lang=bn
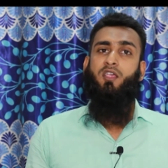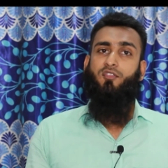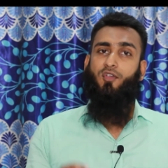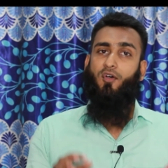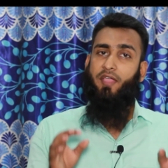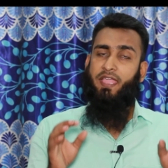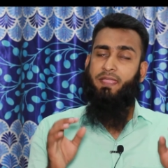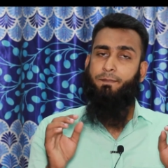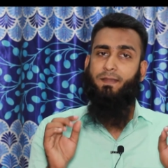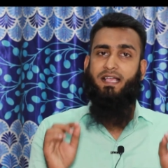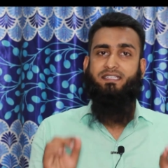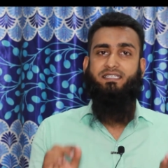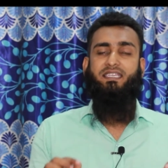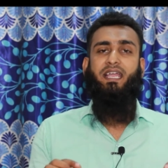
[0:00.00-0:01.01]
সো এই
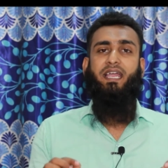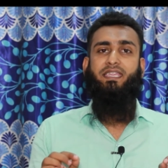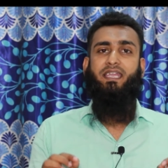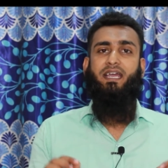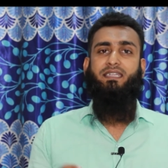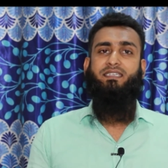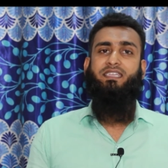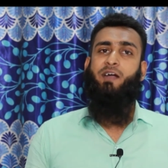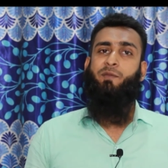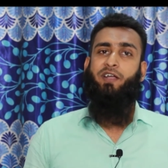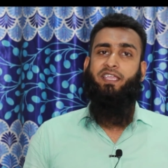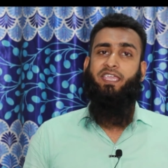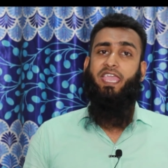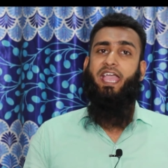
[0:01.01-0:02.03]
প্লাস্টিক আইডি কার্ডটি
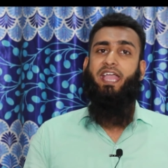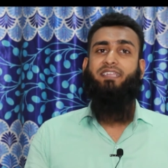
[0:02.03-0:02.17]
আমাকে